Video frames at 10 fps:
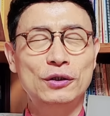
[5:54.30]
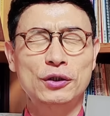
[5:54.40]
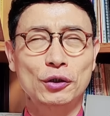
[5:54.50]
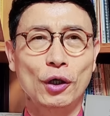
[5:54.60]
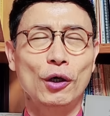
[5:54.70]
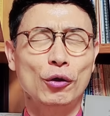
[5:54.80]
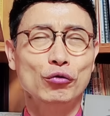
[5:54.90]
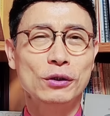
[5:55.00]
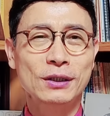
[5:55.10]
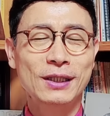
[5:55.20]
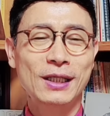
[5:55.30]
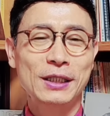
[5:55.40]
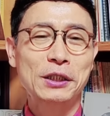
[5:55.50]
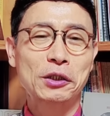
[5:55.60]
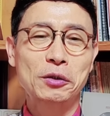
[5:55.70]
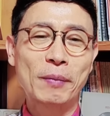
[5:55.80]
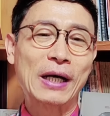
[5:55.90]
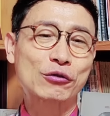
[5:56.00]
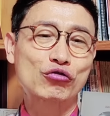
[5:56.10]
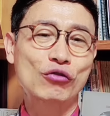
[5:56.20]
뜨거운 이런
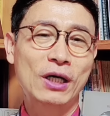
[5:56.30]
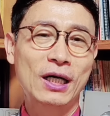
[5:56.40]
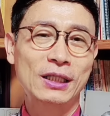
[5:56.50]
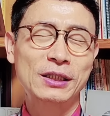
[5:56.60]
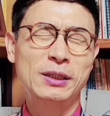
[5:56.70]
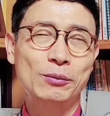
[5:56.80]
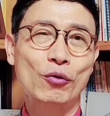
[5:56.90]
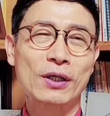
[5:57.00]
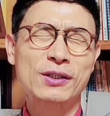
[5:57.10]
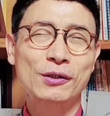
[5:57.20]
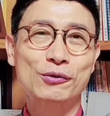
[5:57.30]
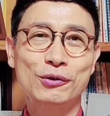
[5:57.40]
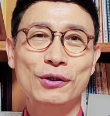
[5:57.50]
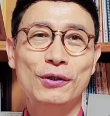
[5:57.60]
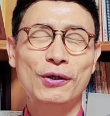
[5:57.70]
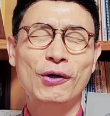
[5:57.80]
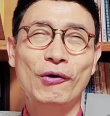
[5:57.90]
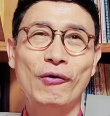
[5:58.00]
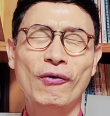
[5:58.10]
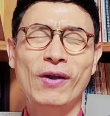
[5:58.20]
박수가 이
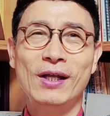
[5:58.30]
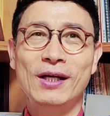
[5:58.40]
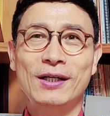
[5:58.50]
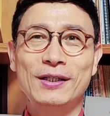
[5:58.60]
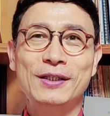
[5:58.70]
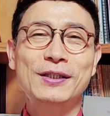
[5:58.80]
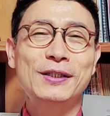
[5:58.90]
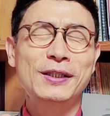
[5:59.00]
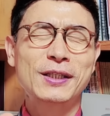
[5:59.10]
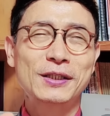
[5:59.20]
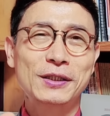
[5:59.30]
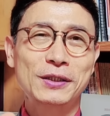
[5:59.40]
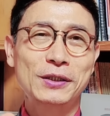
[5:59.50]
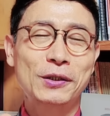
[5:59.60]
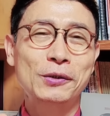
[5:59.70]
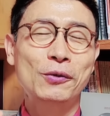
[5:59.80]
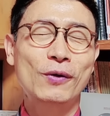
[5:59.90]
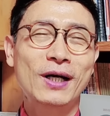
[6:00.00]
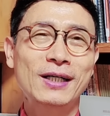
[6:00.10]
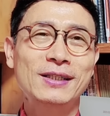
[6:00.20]
몰아쳤고요. 그
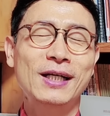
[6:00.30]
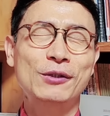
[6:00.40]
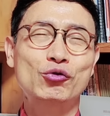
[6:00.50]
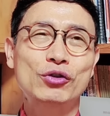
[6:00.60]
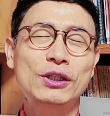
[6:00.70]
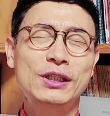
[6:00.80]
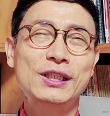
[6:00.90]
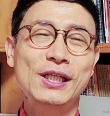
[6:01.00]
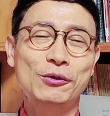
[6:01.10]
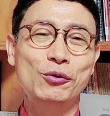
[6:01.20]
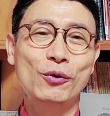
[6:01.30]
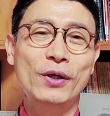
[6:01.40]
연호가 그냥 쉬지 않고